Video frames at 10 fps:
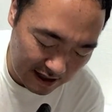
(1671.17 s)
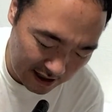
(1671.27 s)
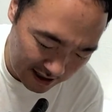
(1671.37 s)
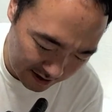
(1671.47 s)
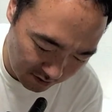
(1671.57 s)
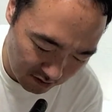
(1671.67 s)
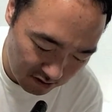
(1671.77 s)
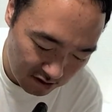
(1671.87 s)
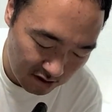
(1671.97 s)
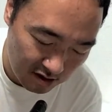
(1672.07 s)
あの、
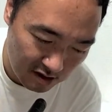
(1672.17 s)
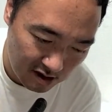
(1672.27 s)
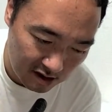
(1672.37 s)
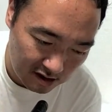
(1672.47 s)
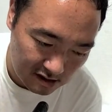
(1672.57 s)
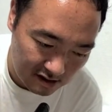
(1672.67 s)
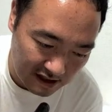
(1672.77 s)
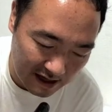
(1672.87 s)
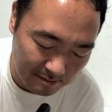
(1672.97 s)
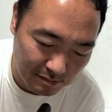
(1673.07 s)

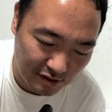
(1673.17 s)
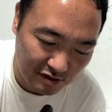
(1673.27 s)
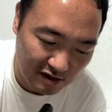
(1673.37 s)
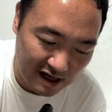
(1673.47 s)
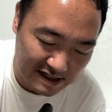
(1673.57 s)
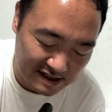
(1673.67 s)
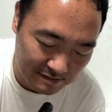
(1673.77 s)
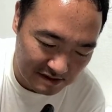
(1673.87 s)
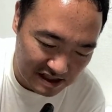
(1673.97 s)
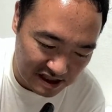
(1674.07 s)
田んぼのあぜ
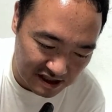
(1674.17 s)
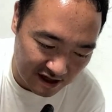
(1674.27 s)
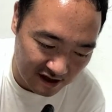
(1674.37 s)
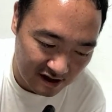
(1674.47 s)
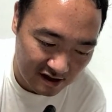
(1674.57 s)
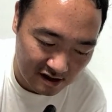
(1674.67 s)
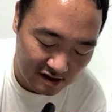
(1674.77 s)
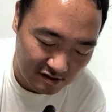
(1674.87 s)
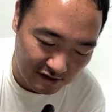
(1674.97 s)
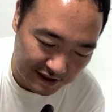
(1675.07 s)
道で
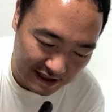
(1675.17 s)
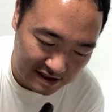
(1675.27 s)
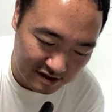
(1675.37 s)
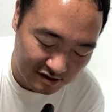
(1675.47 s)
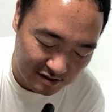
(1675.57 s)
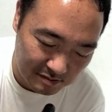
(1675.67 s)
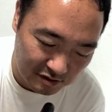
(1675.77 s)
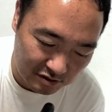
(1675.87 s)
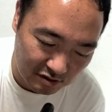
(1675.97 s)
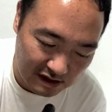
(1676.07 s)
私の
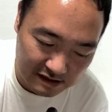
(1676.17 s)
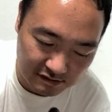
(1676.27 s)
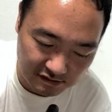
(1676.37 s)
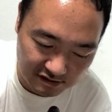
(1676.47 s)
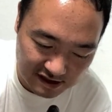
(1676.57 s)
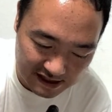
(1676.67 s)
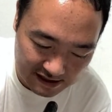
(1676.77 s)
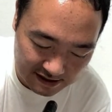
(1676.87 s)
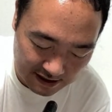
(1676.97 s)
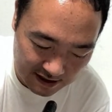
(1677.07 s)
妹は殺さ
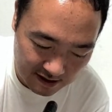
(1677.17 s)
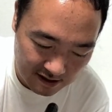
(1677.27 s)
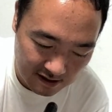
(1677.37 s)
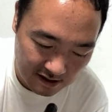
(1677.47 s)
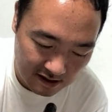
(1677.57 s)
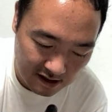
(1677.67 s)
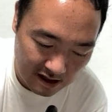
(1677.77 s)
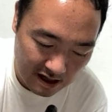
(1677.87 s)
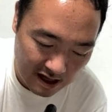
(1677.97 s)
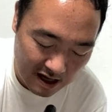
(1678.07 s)
れた。
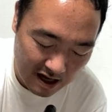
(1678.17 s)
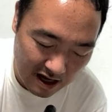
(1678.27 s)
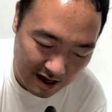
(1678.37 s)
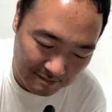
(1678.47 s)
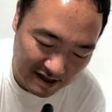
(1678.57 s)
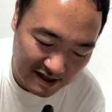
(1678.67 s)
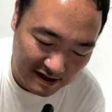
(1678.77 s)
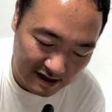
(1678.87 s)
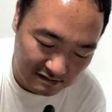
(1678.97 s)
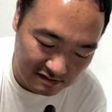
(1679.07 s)

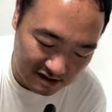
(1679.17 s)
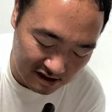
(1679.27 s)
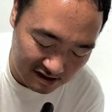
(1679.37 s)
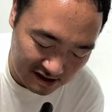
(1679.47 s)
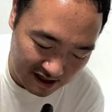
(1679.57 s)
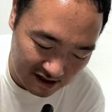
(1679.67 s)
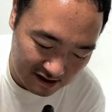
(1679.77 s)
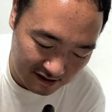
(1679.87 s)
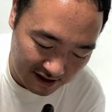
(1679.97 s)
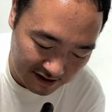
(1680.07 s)
アメリカ軍にじゃ
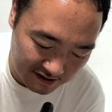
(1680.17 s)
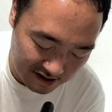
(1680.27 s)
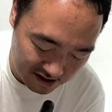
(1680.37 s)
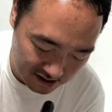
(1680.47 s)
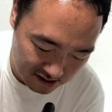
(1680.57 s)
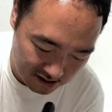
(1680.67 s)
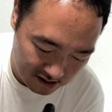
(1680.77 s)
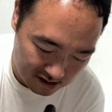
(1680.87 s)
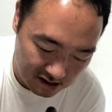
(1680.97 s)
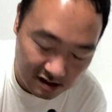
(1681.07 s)
ないんです。
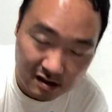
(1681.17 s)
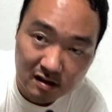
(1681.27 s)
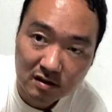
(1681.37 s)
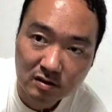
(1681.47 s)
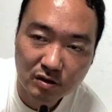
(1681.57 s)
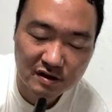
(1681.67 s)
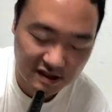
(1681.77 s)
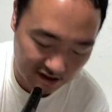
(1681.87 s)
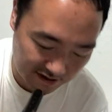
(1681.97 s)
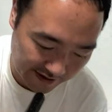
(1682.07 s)
と言っ
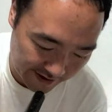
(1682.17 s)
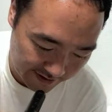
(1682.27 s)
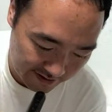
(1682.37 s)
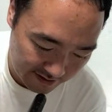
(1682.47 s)
て、